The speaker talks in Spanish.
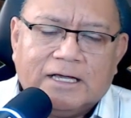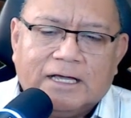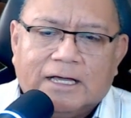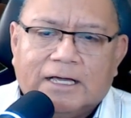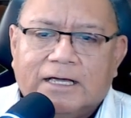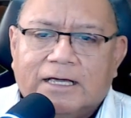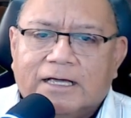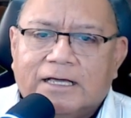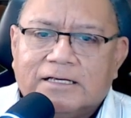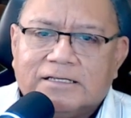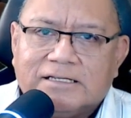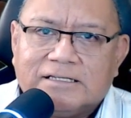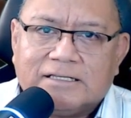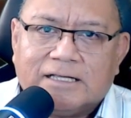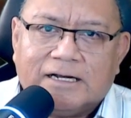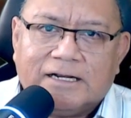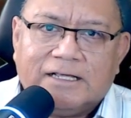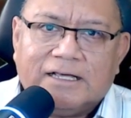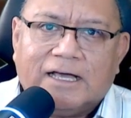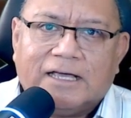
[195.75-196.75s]
eh, se
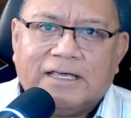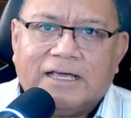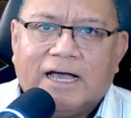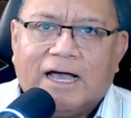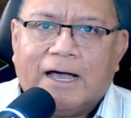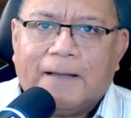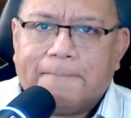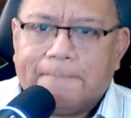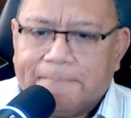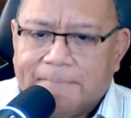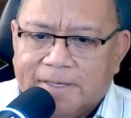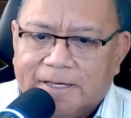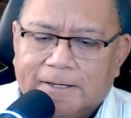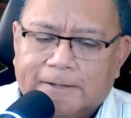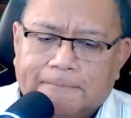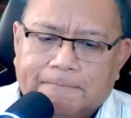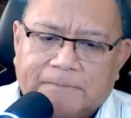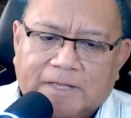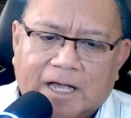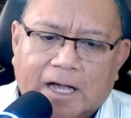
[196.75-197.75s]
estaría ya,
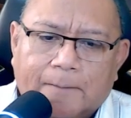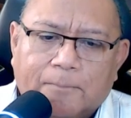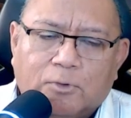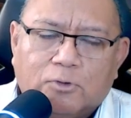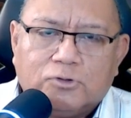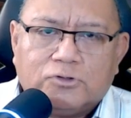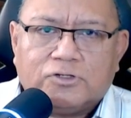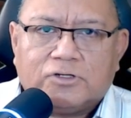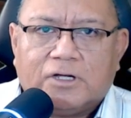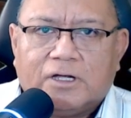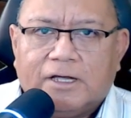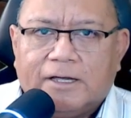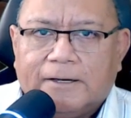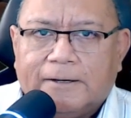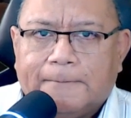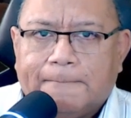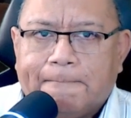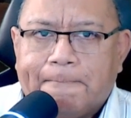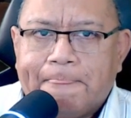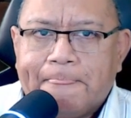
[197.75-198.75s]
em, digamos,
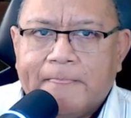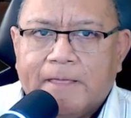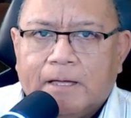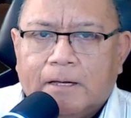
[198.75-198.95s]
em,